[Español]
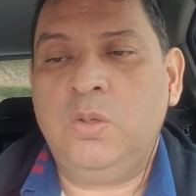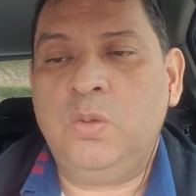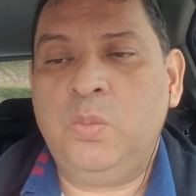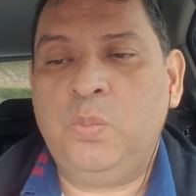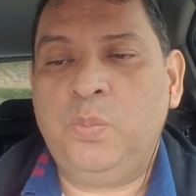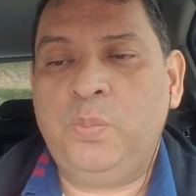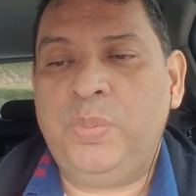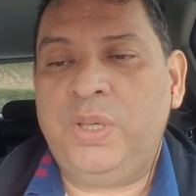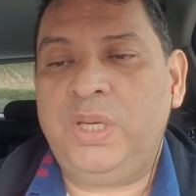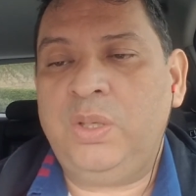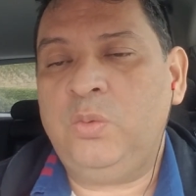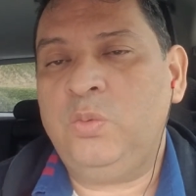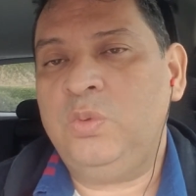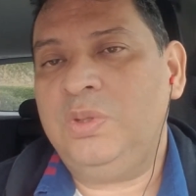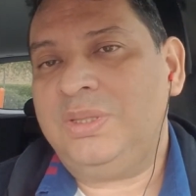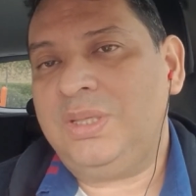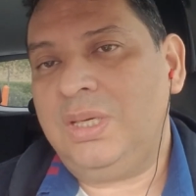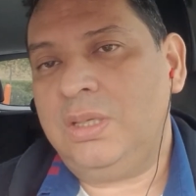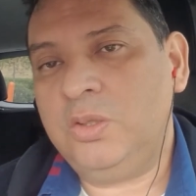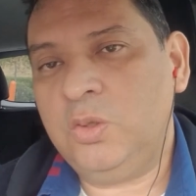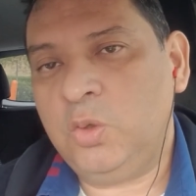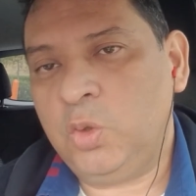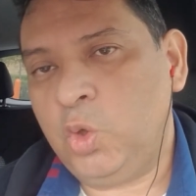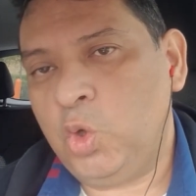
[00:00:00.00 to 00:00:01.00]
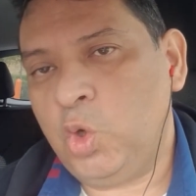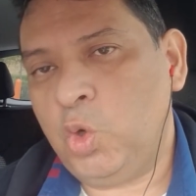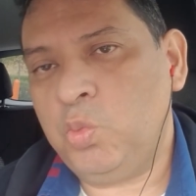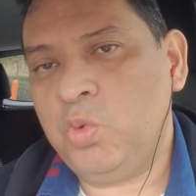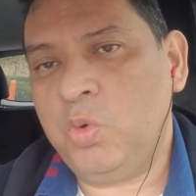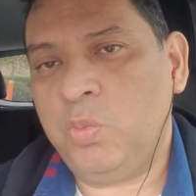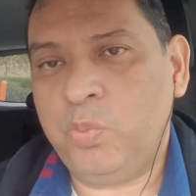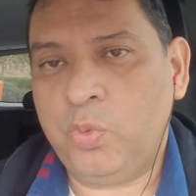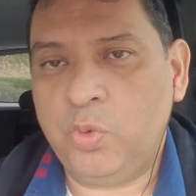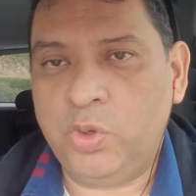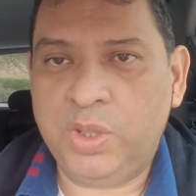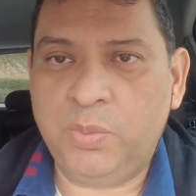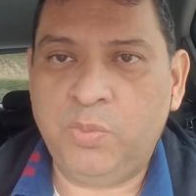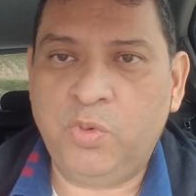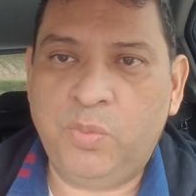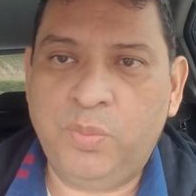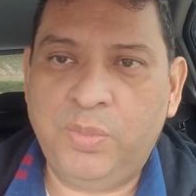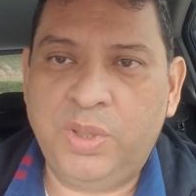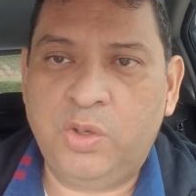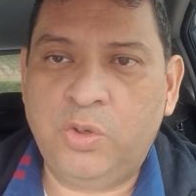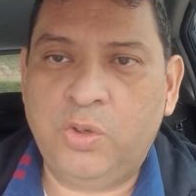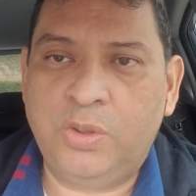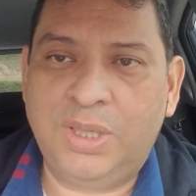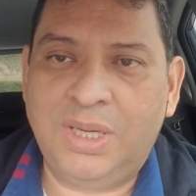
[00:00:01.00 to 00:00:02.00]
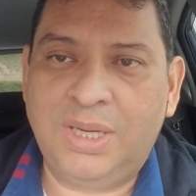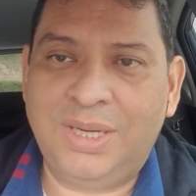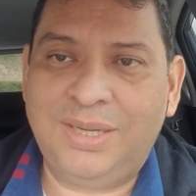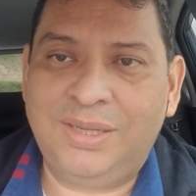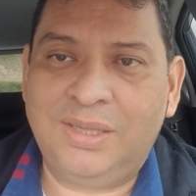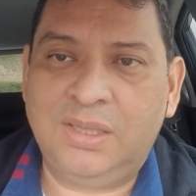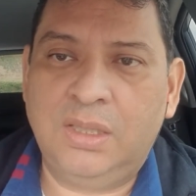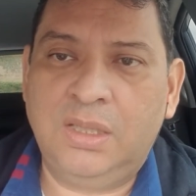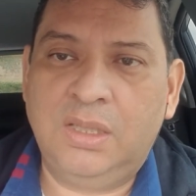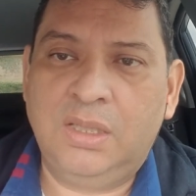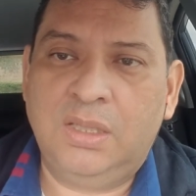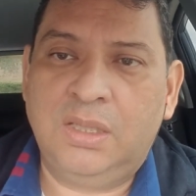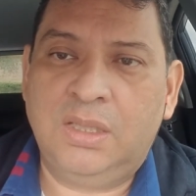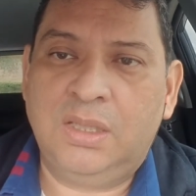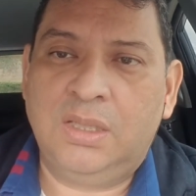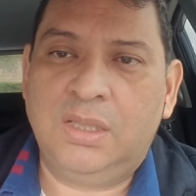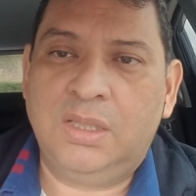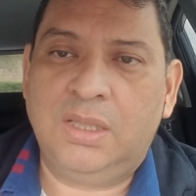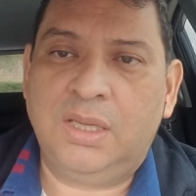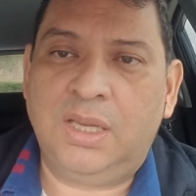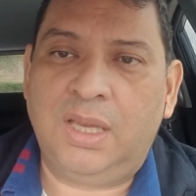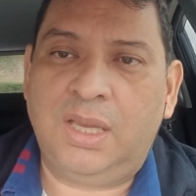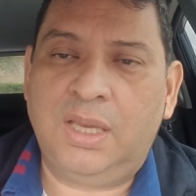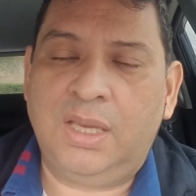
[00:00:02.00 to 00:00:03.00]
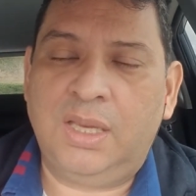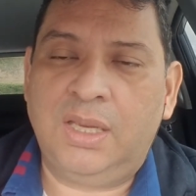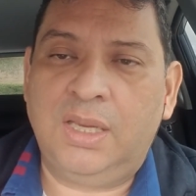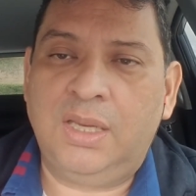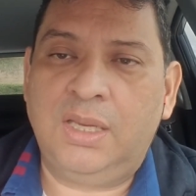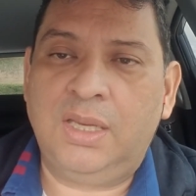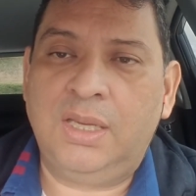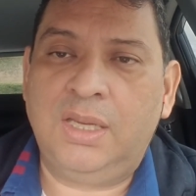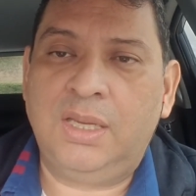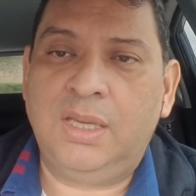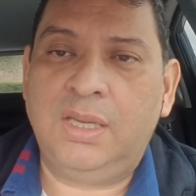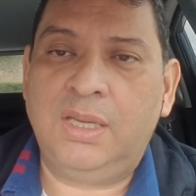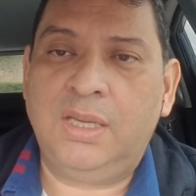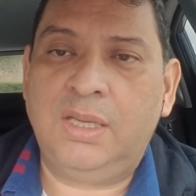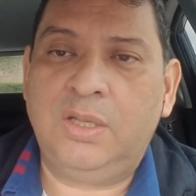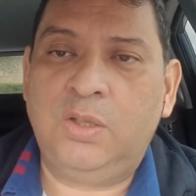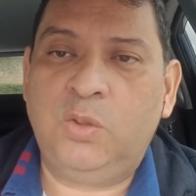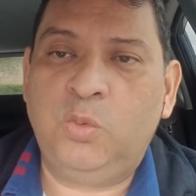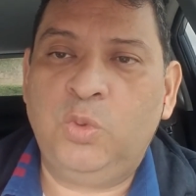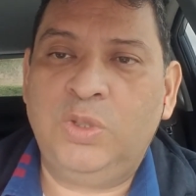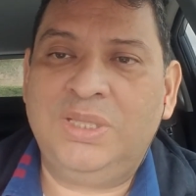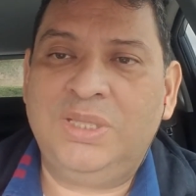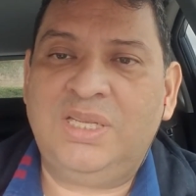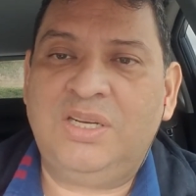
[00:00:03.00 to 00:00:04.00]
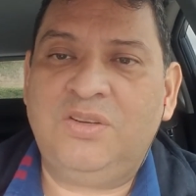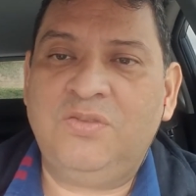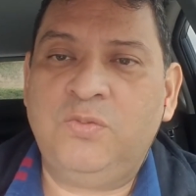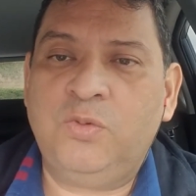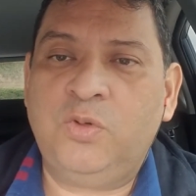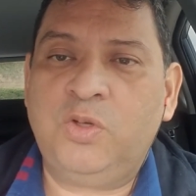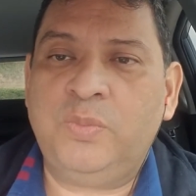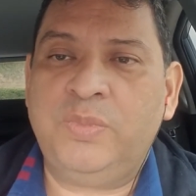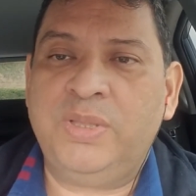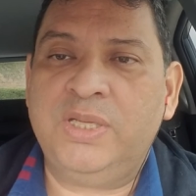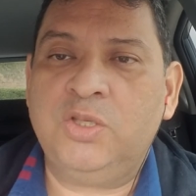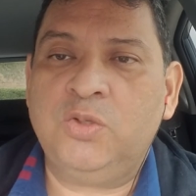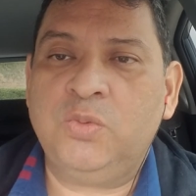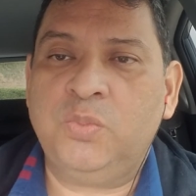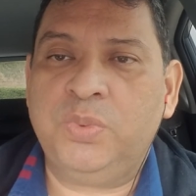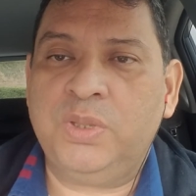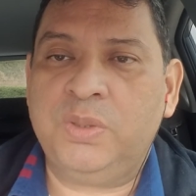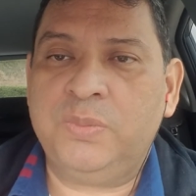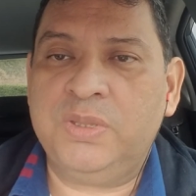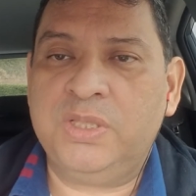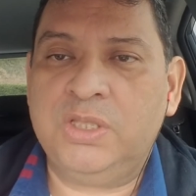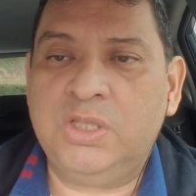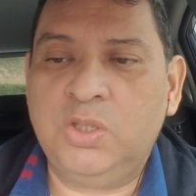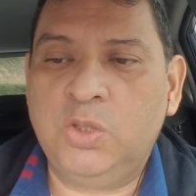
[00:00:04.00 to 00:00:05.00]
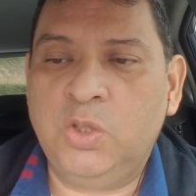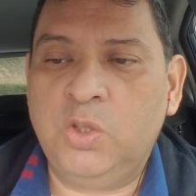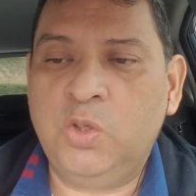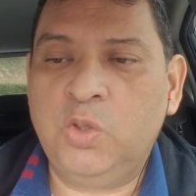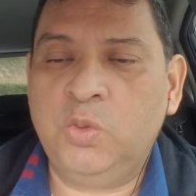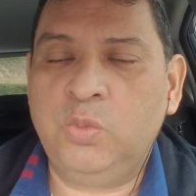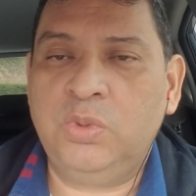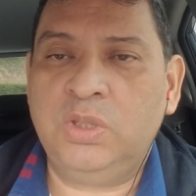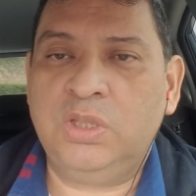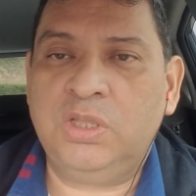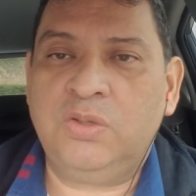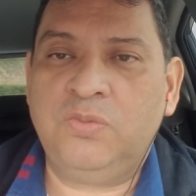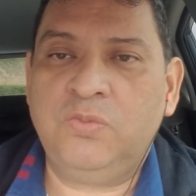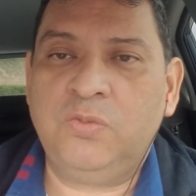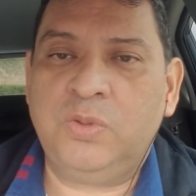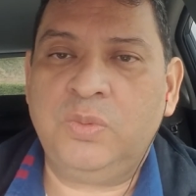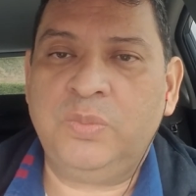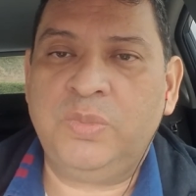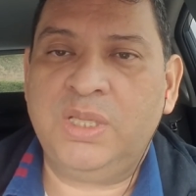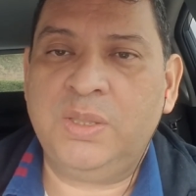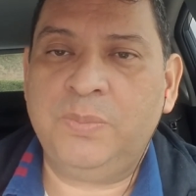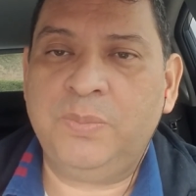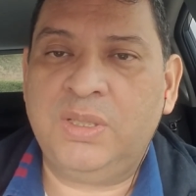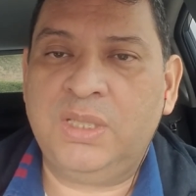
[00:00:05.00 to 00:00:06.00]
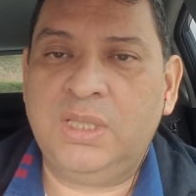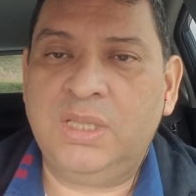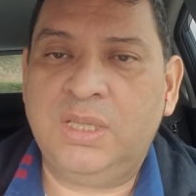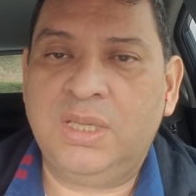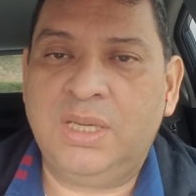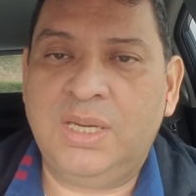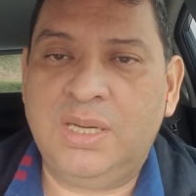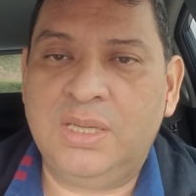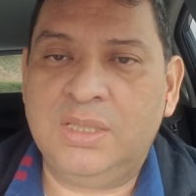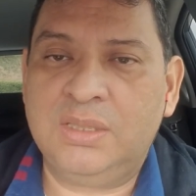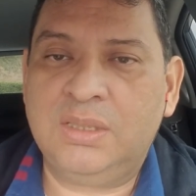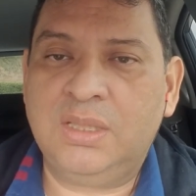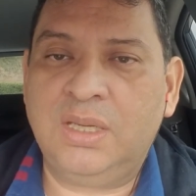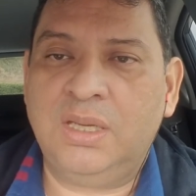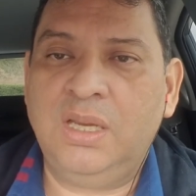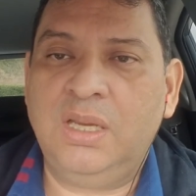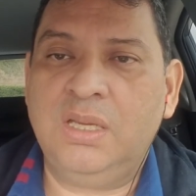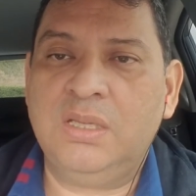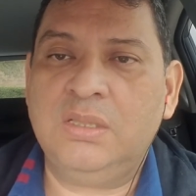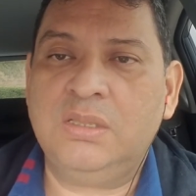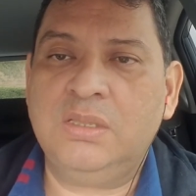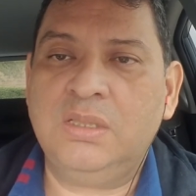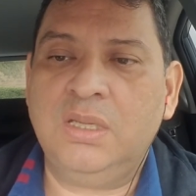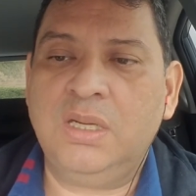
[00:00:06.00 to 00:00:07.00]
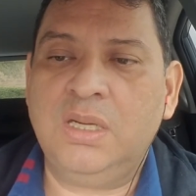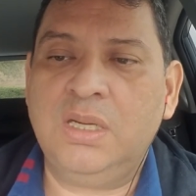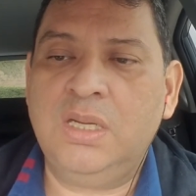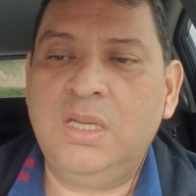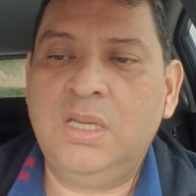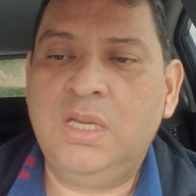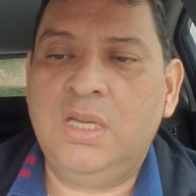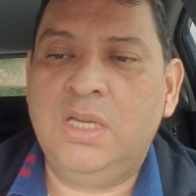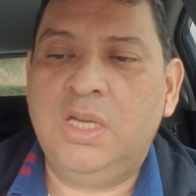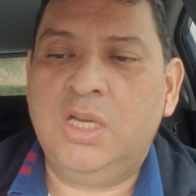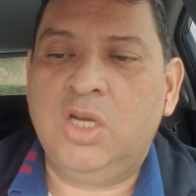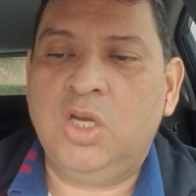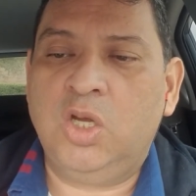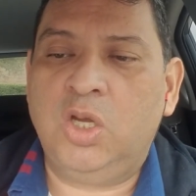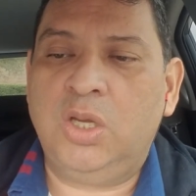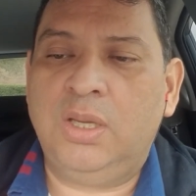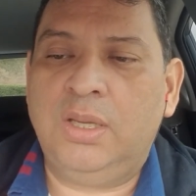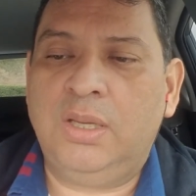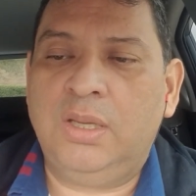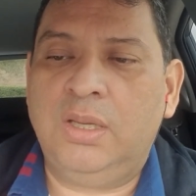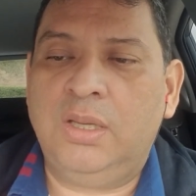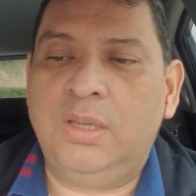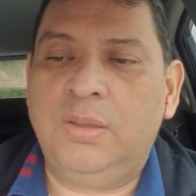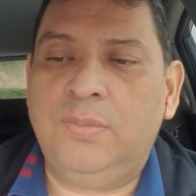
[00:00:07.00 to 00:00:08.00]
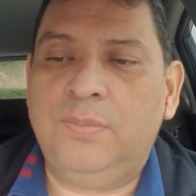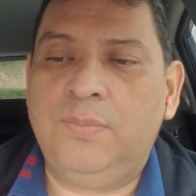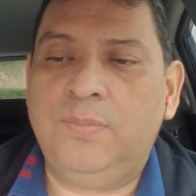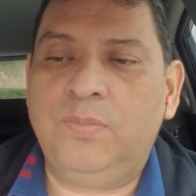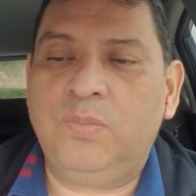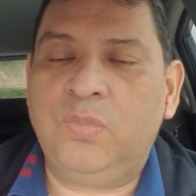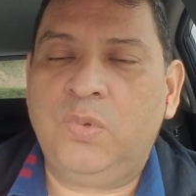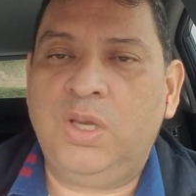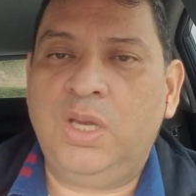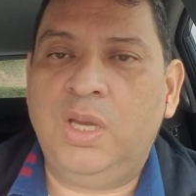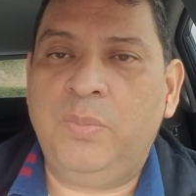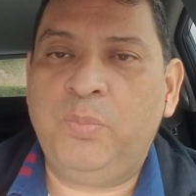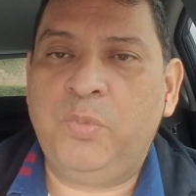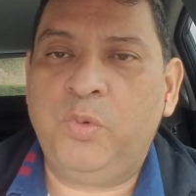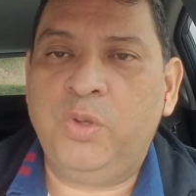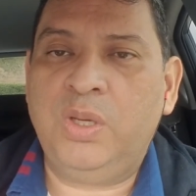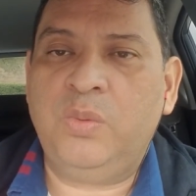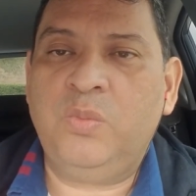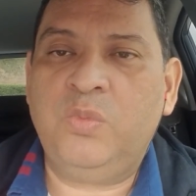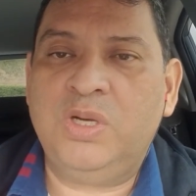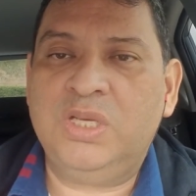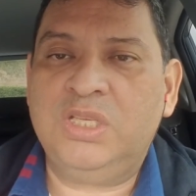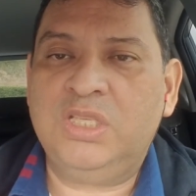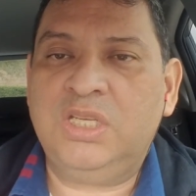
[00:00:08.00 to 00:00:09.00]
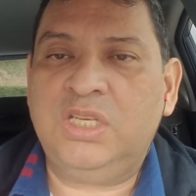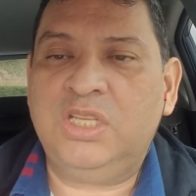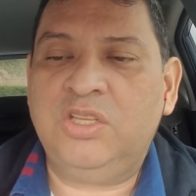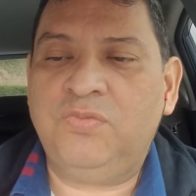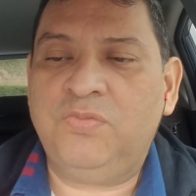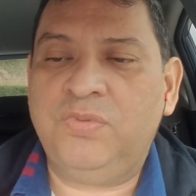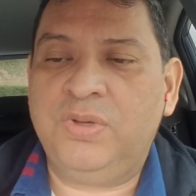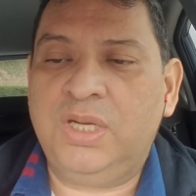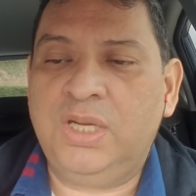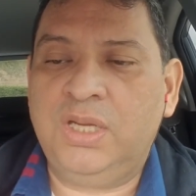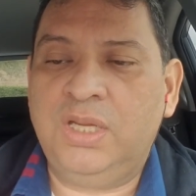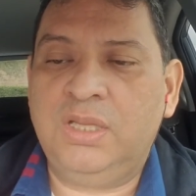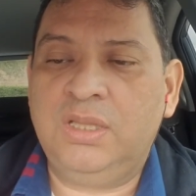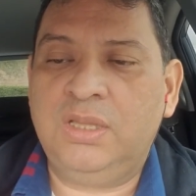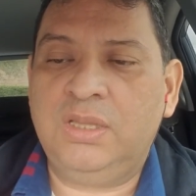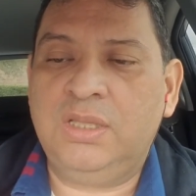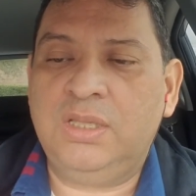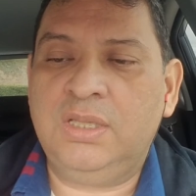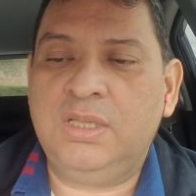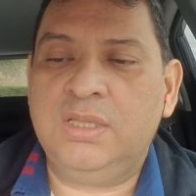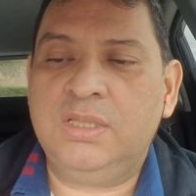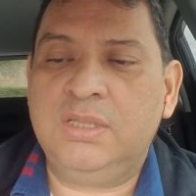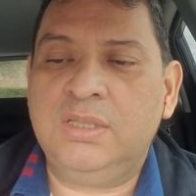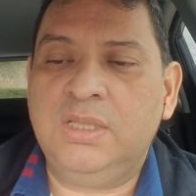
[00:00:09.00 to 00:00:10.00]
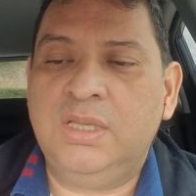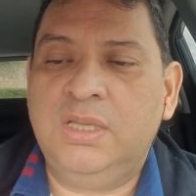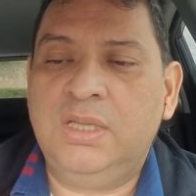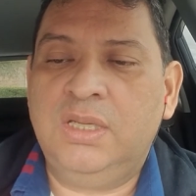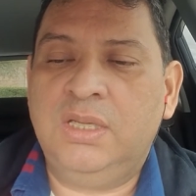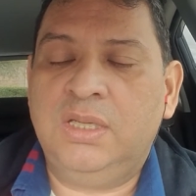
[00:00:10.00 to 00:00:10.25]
preguntando cómo podemos mejorar eh, nuestra forma de supervisión, nuestra forma de manejar esta agencia, em, qué podemos hacer diferentes.